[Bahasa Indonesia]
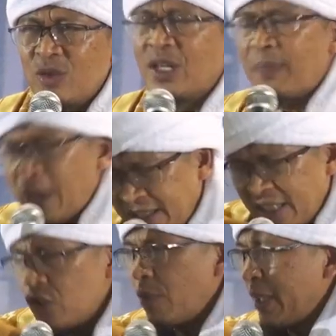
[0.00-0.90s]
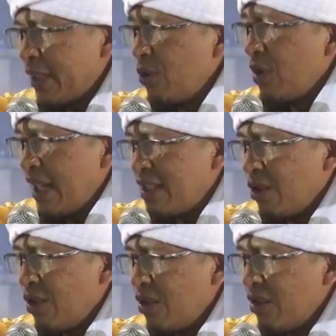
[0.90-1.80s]
udah pasti copet tuh
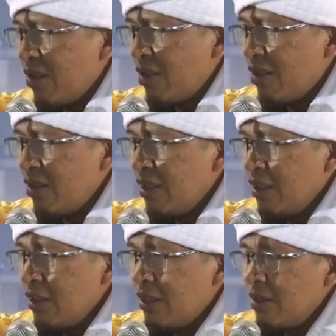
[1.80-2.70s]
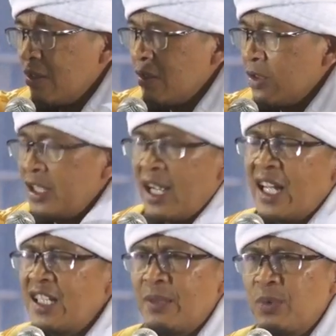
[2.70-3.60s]
ngaco
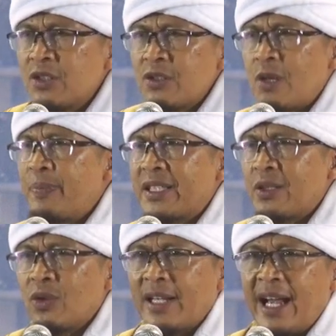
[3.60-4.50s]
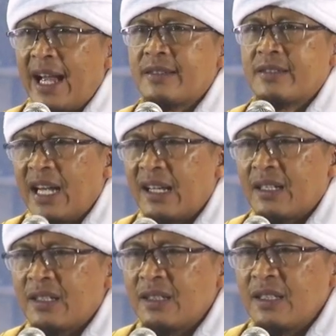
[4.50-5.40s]
jangan nyebut copet kurang ajar
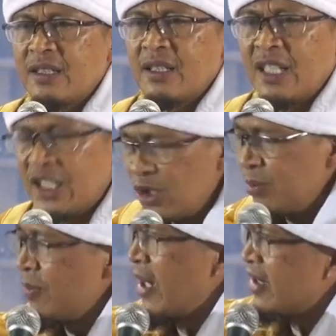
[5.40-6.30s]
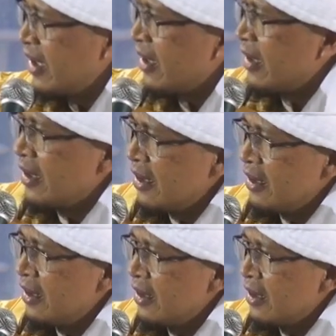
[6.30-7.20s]
itu mubazir
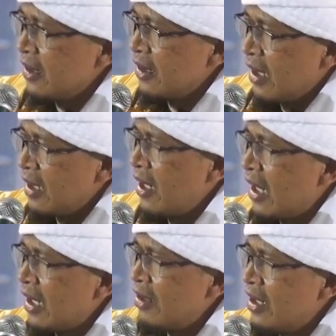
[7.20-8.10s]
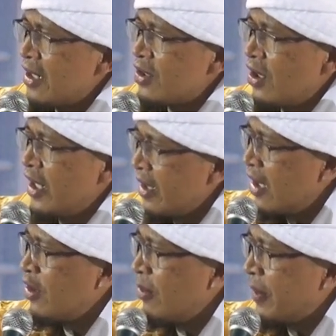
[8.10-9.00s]
karena kalau dia soleh
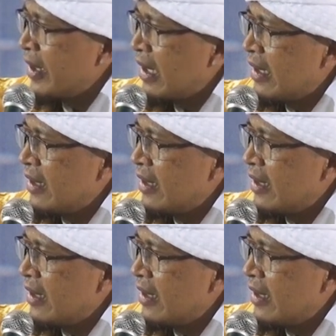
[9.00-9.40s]
nggak nyopet